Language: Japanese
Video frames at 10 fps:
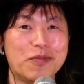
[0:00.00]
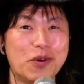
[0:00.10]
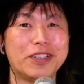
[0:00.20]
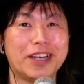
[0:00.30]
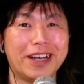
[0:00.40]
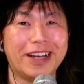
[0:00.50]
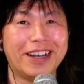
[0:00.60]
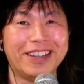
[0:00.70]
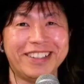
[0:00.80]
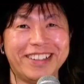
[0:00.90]
大
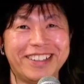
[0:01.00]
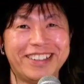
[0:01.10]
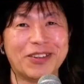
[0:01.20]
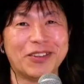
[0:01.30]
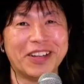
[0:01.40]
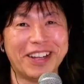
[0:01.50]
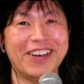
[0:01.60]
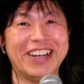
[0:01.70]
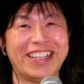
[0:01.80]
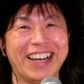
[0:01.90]
阪に来た時にはね、
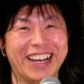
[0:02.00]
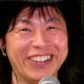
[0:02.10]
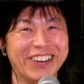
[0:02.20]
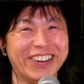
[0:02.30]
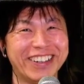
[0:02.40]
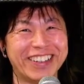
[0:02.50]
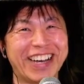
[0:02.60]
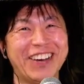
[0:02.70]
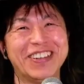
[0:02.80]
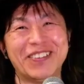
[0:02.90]
またあの、
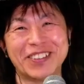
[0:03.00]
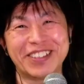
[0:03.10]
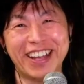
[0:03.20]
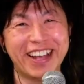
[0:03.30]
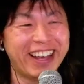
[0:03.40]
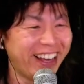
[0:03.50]
カメラ持って、